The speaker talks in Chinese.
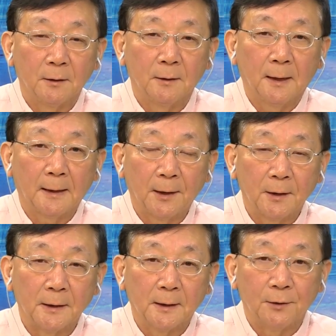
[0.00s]
让他
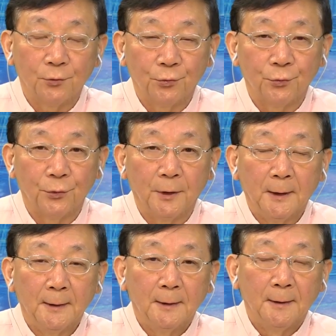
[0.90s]
一个人去
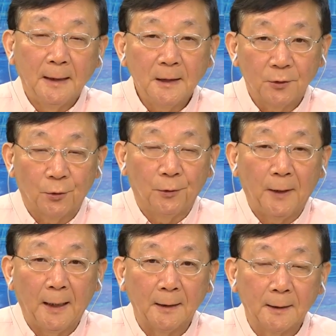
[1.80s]
男厕所的
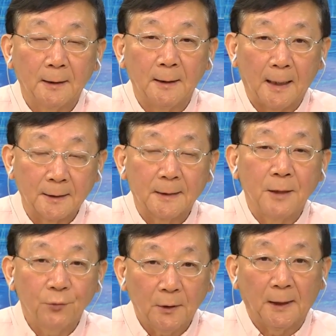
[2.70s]
话，一个两
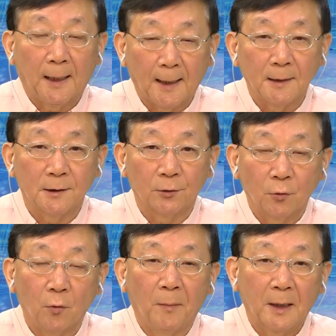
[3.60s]
三岁的孩子
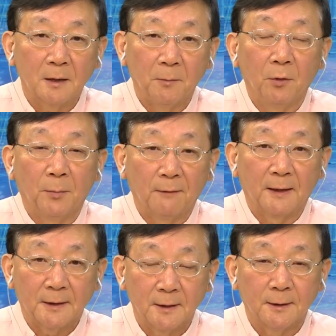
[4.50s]
恐怕是没有办
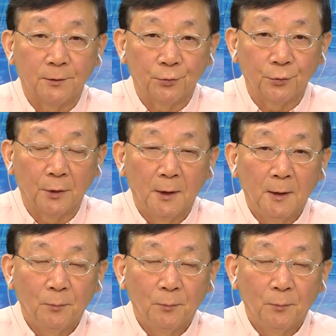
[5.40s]
法自己去，